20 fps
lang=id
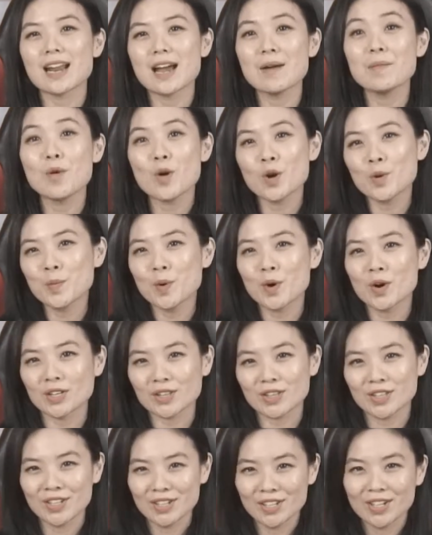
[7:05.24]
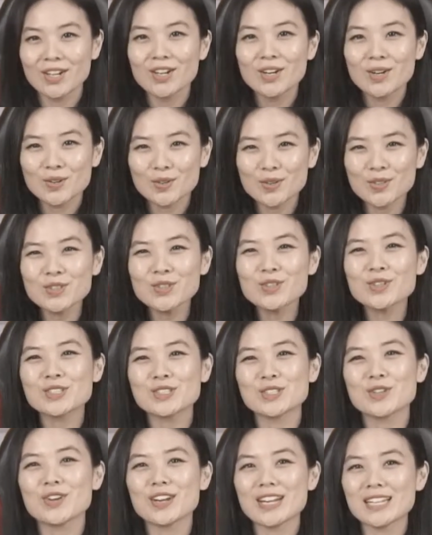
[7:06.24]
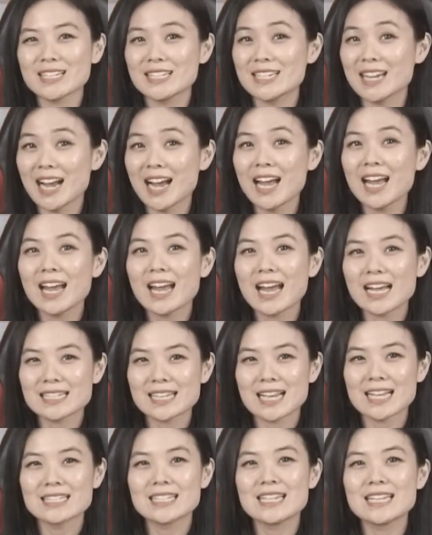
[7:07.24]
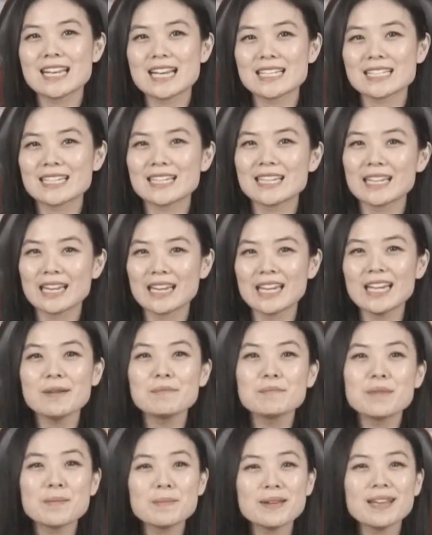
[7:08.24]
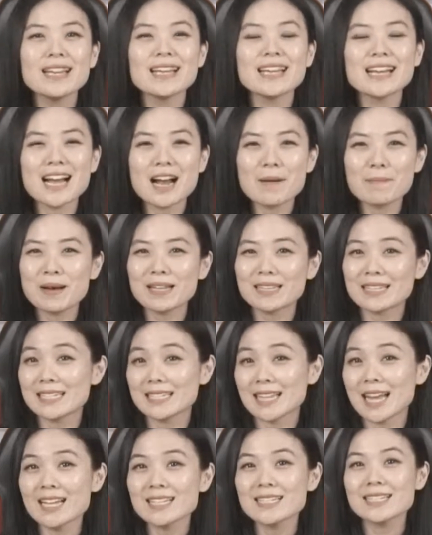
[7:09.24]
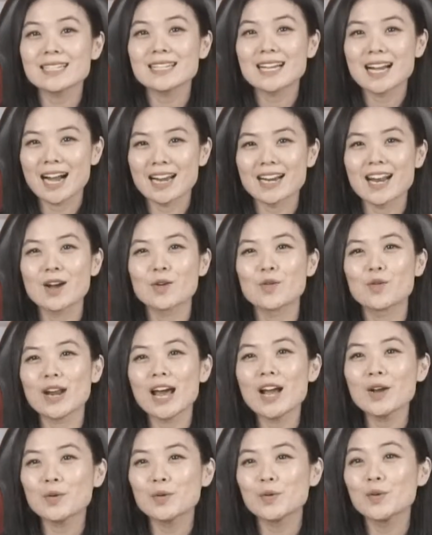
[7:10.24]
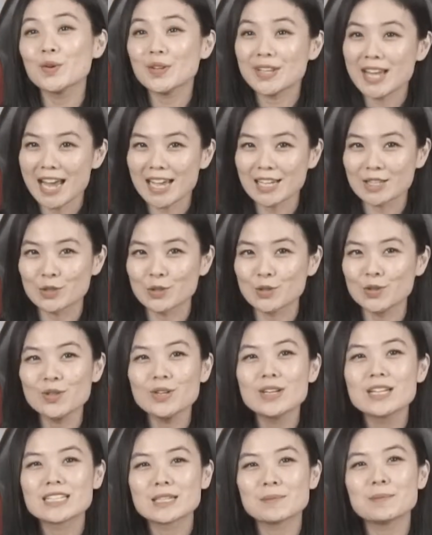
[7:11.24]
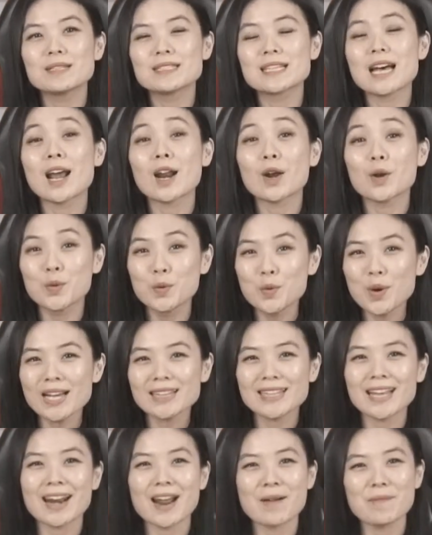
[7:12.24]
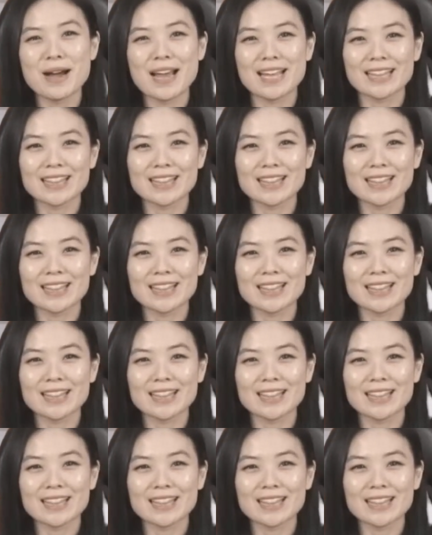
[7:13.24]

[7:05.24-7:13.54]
RAM onboard. Untuk storage-nya, SSD-nya sendiri memiliki kapasitas gak nanggung-nanggung yaitu sebesar 2 TB.